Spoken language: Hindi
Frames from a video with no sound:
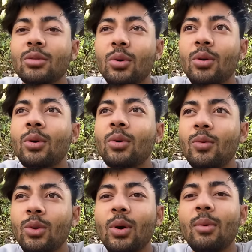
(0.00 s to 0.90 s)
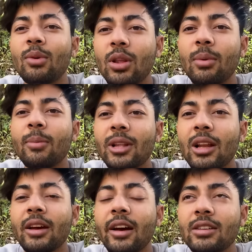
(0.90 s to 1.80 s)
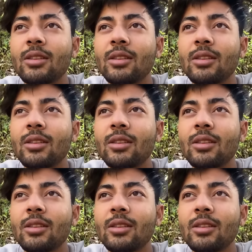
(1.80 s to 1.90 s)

तो वो तो आपको तभी पता लगेगा